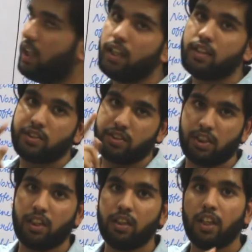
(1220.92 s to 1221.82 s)
द
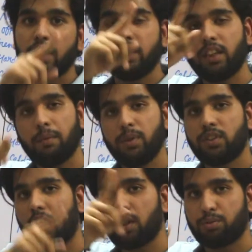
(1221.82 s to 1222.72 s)
सन ये भी
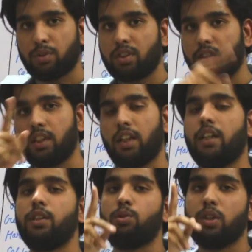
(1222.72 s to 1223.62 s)
शाश्वत सत्य
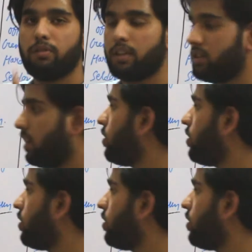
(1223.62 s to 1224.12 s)
है यूनिवर्सल